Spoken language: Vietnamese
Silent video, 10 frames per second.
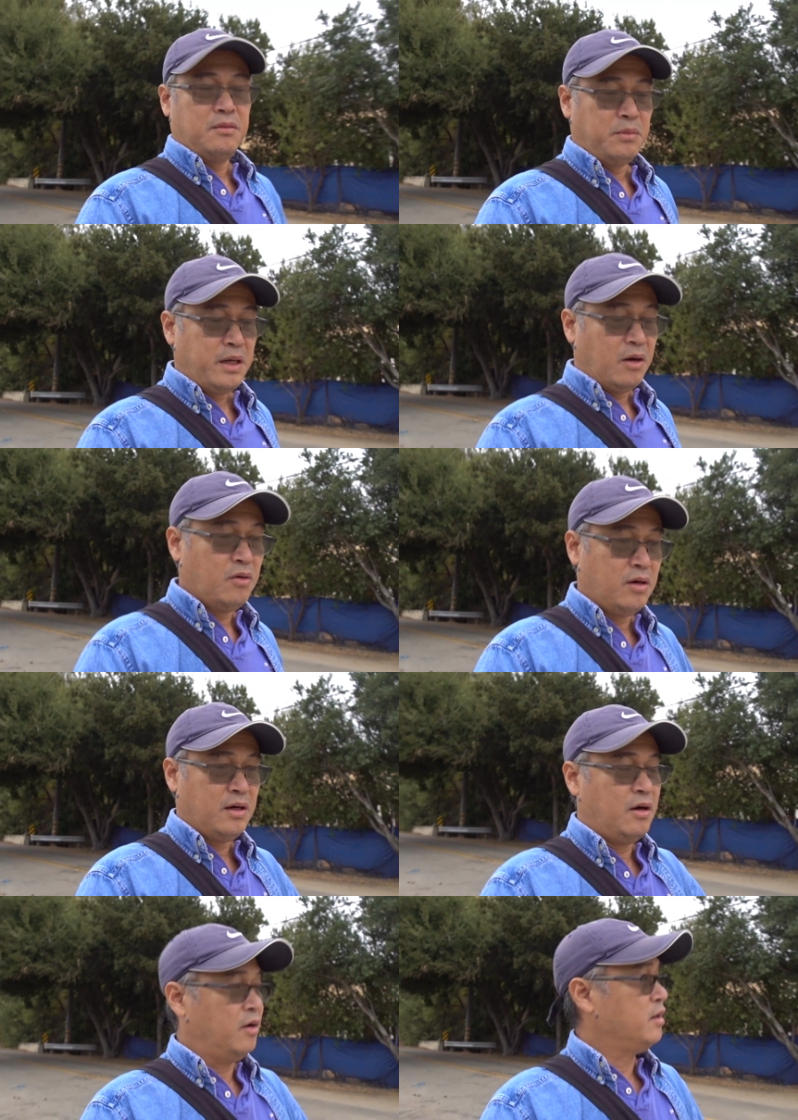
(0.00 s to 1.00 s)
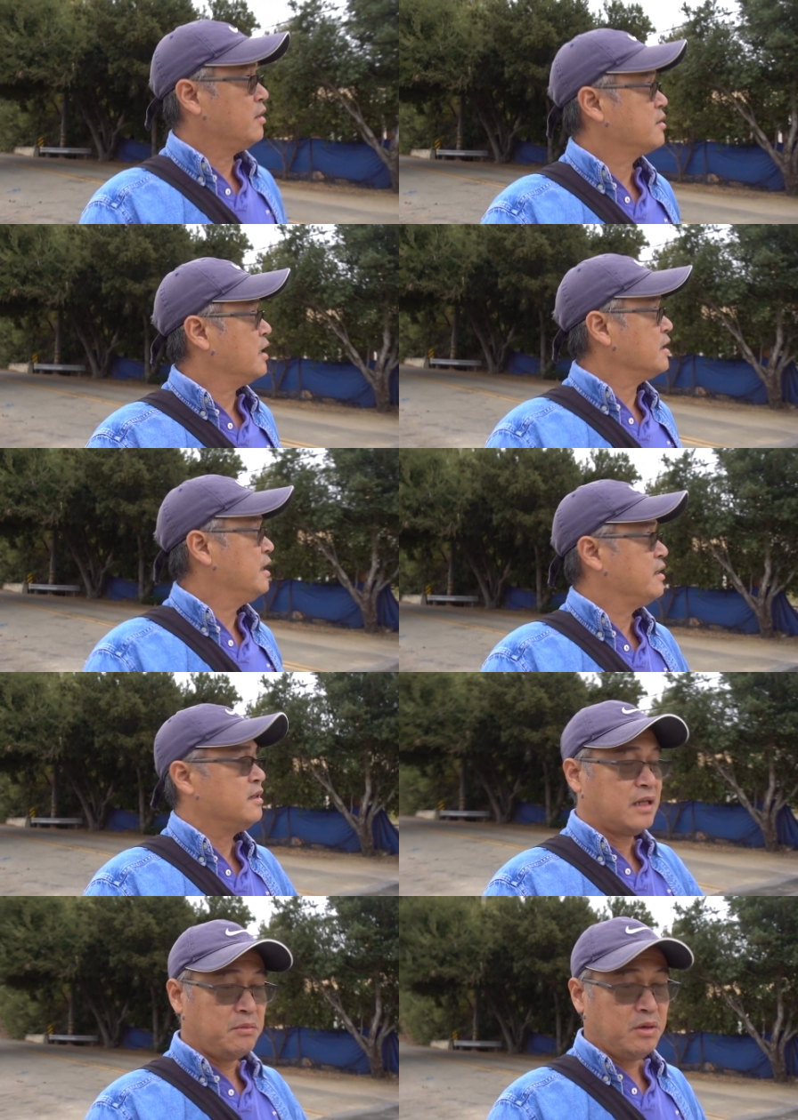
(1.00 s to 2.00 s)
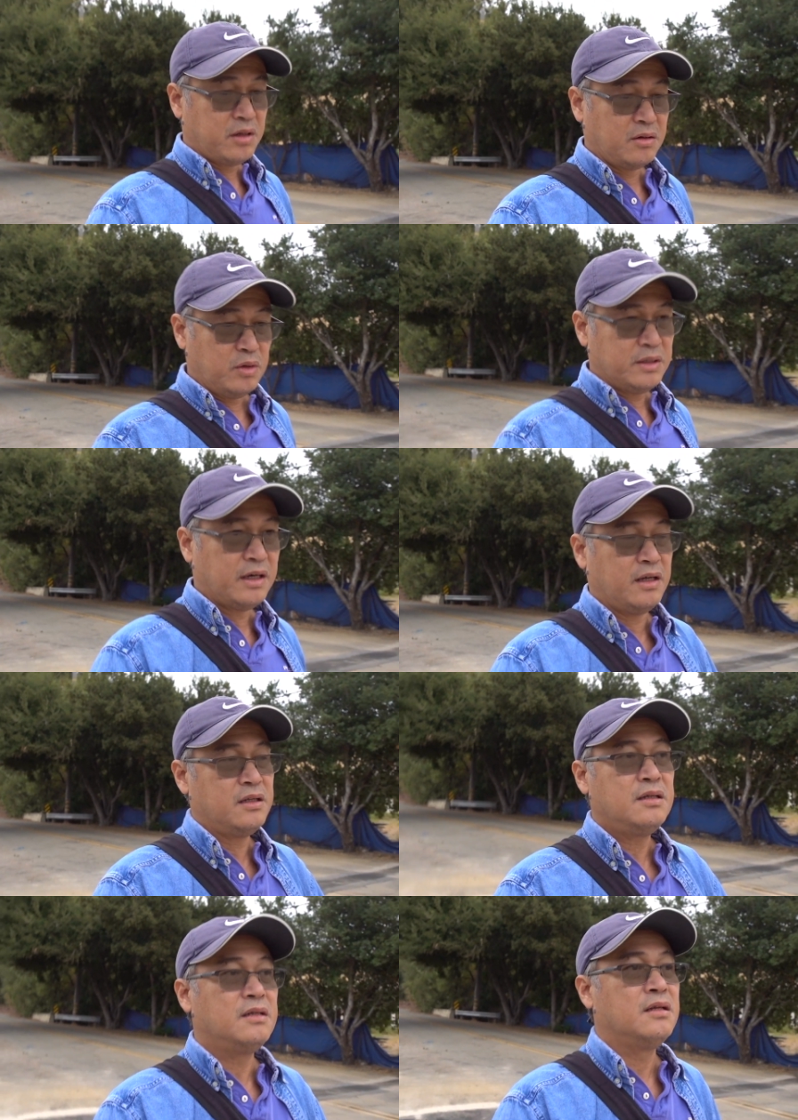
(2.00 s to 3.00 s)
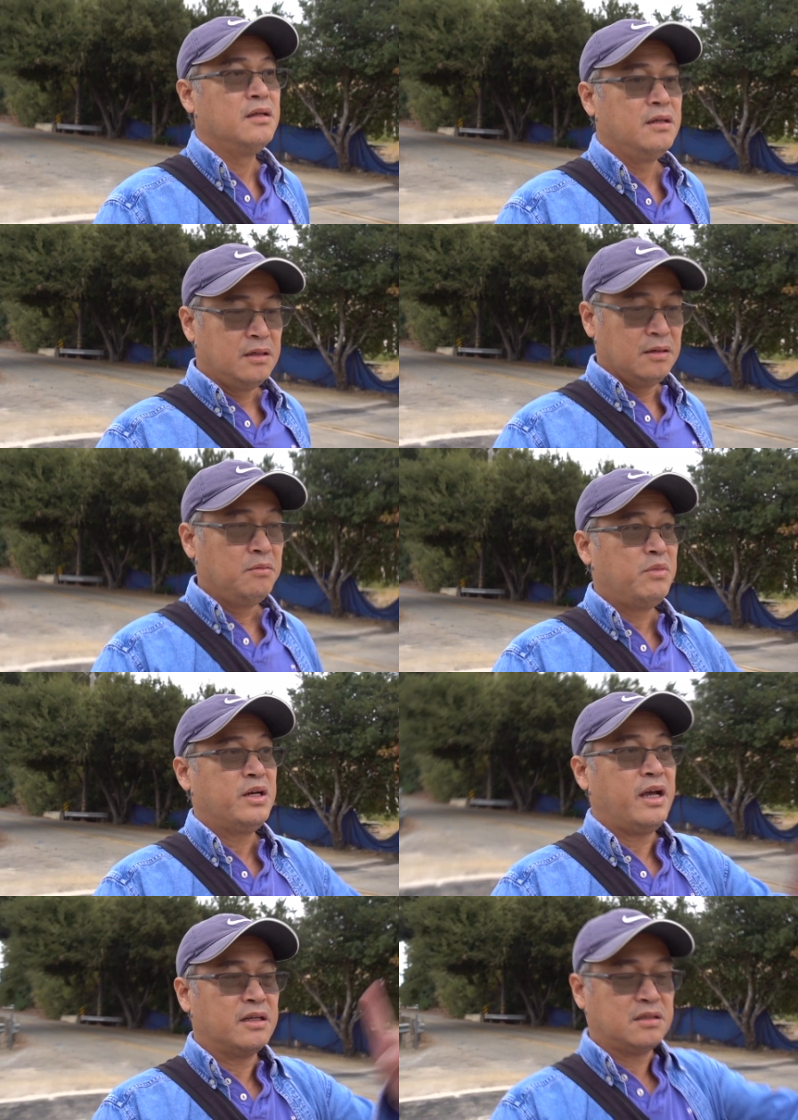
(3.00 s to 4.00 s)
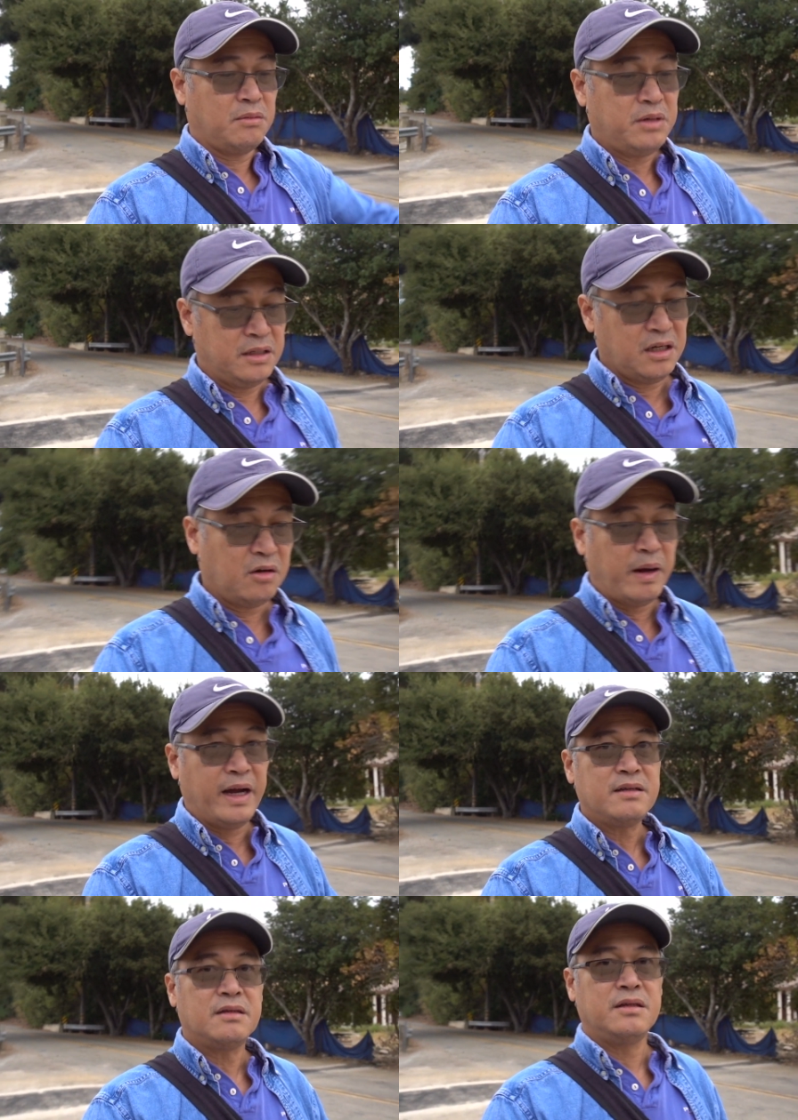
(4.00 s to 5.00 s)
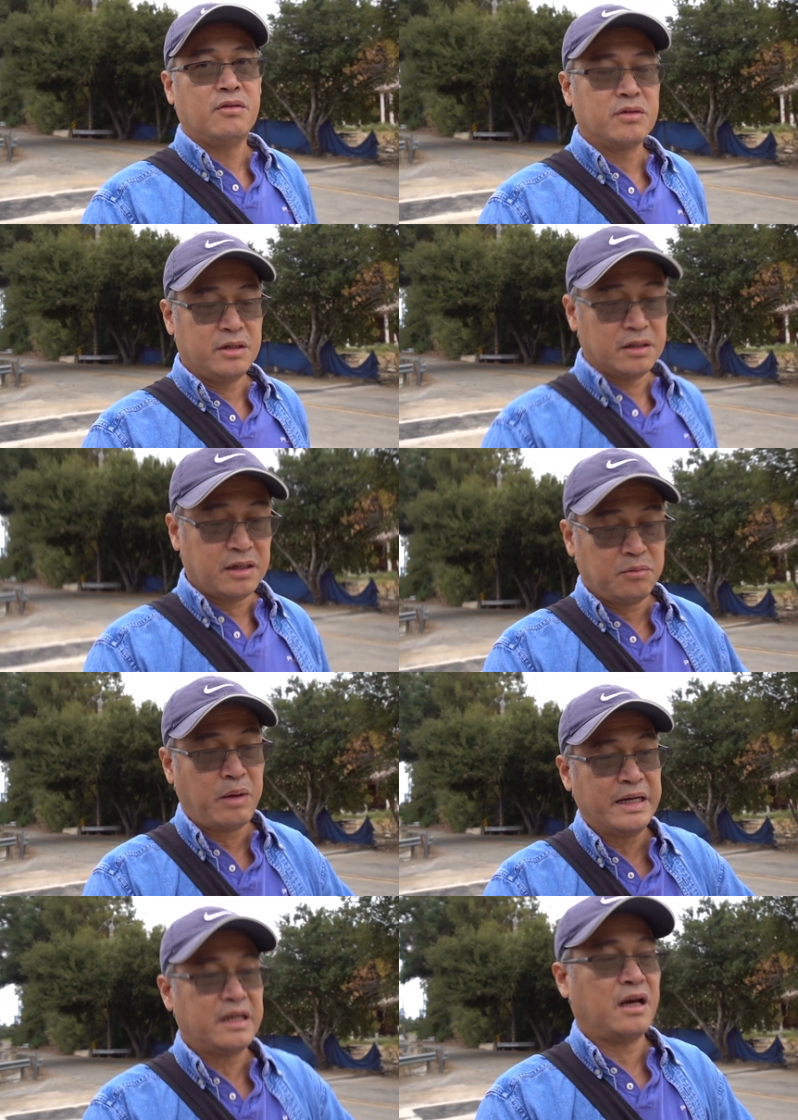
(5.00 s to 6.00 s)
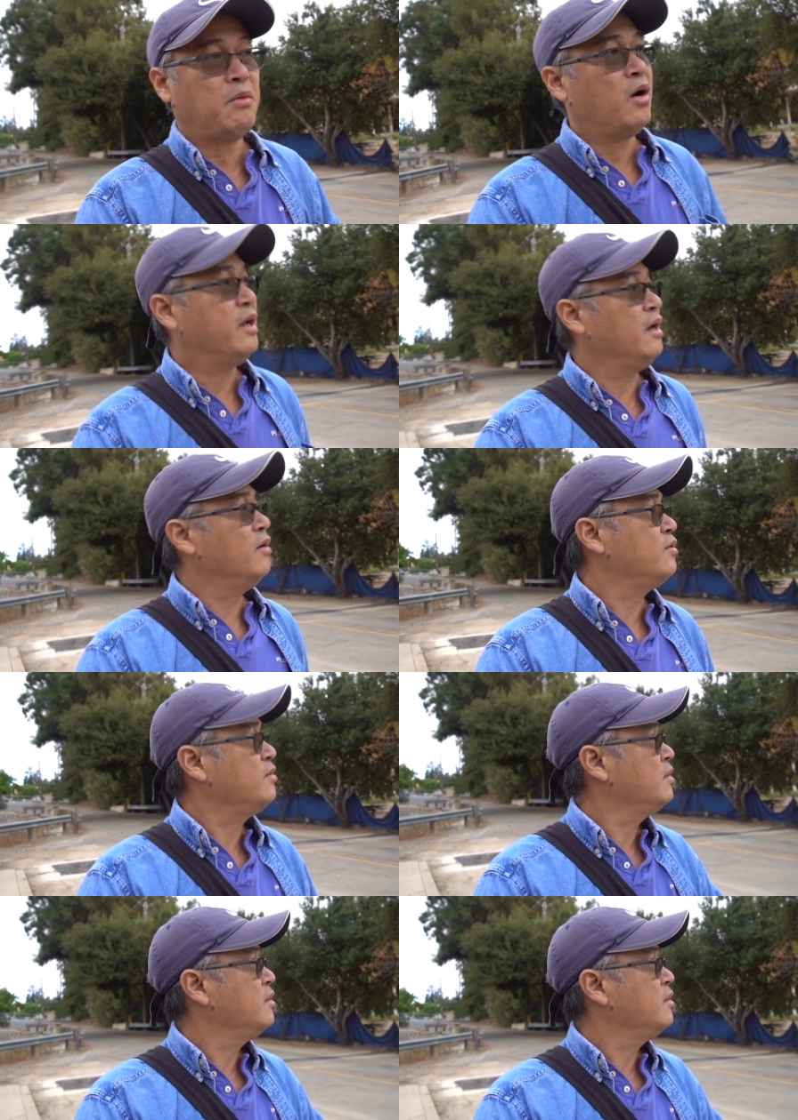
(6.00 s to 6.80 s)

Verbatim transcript: Mới đầu họ cất lên, người ta biểu tình quá trời. Mấy cái hàng xóm này treo bảng, nhiều người ta bán nhà bỏ đi luôn.